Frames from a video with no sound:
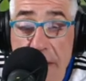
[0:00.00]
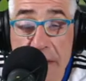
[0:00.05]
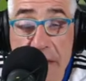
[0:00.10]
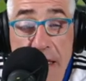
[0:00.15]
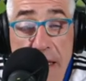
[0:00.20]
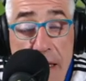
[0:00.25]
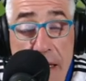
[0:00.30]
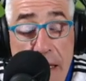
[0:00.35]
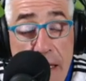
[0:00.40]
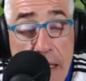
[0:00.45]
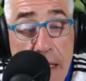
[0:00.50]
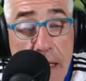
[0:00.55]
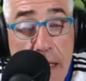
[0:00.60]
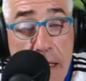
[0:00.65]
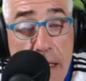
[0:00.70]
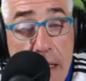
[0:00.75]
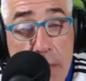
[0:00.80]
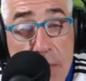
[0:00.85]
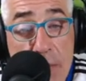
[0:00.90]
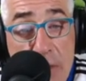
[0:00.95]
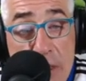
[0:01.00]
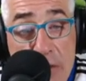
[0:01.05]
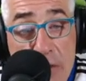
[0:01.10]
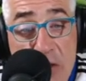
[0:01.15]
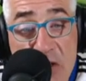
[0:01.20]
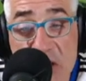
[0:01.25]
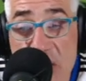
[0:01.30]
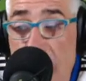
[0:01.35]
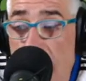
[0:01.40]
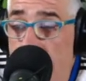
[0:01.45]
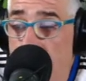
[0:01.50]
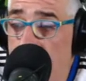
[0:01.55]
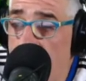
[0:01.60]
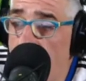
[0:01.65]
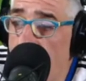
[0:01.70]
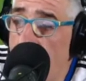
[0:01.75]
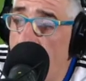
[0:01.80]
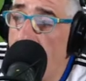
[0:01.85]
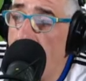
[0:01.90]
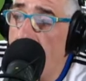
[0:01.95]
sì, il campionato si
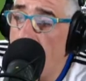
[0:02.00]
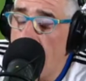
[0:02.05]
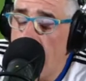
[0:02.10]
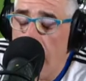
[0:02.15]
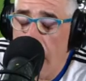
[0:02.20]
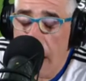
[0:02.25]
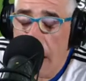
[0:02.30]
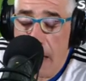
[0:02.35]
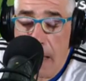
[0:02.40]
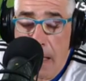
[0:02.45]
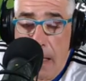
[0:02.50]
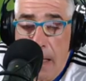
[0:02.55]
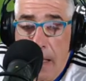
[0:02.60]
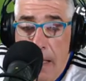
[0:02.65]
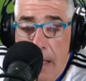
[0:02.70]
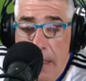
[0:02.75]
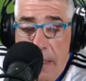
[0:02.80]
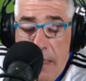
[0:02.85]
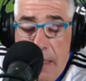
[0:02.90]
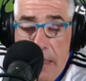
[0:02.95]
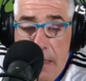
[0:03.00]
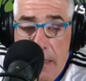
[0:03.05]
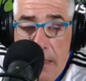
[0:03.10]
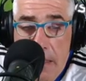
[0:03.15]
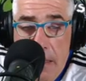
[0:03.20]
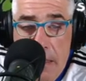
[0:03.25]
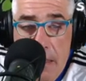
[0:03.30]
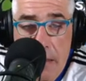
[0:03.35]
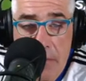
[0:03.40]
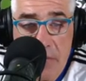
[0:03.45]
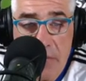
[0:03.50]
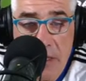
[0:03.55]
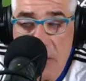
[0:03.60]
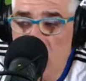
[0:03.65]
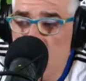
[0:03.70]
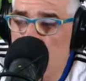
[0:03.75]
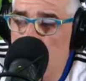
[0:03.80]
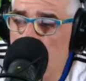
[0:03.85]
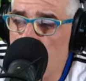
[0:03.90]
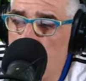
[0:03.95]
aprirà il
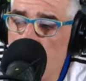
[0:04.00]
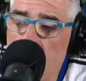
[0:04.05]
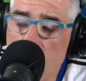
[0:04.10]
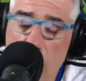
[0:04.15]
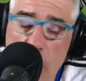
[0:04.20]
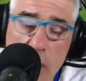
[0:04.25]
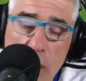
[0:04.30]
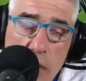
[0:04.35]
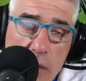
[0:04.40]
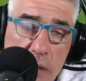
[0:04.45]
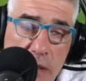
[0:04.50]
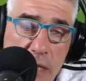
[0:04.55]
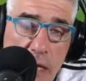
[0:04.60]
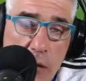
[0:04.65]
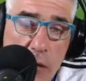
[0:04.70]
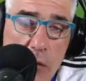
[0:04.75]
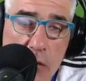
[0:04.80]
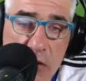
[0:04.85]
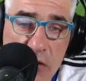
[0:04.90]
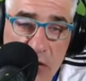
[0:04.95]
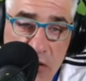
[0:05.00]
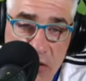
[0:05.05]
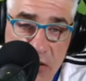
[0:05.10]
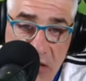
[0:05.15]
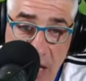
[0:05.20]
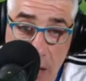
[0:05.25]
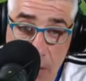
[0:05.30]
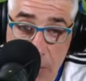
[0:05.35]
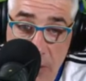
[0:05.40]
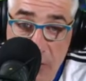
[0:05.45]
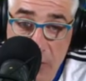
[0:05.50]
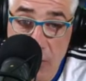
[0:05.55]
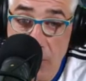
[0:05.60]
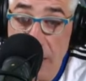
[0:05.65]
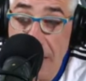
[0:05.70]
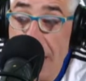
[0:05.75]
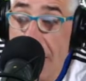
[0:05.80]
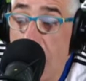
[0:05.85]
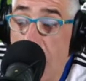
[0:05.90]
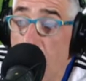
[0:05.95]
21 eh, di agosto
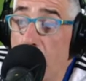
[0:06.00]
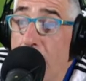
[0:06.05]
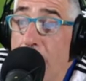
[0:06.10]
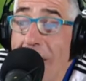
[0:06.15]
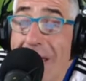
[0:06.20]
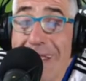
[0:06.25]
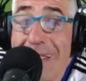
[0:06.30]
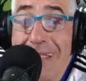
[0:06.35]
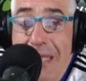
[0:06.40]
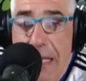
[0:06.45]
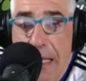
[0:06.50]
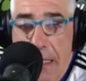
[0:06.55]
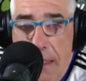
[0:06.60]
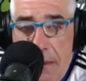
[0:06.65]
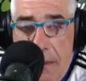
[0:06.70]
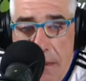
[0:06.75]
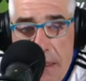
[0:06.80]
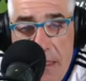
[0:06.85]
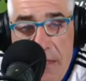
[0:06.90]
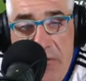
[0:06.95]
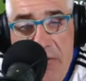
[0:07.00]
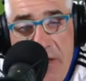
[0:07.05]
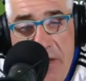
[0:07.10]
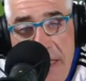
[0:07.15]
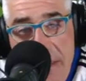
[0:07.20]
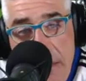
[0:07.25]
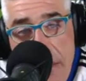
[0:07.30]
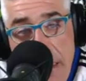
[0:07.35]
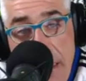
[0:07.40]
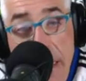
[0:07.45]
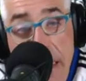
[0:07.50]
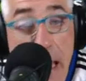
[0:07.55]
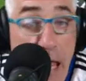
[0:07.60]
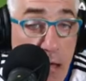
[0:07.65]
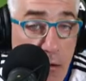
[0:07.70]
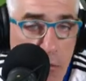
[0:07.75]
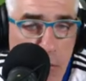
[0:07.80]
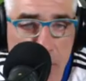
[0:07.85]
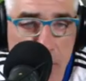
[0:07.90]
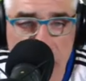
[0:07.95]
sabato e l'Open Day il 20,
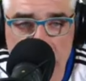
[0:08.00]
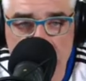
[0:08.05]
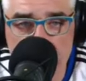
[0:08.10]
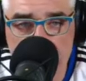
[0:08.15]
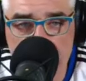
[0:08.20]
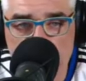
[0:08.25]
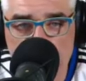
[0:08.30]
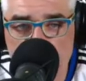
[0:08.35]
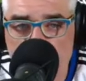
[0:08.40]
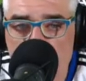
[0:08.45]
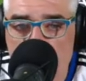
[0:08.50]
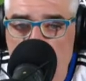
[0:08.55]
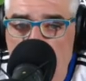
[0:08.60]
che è un venerdì,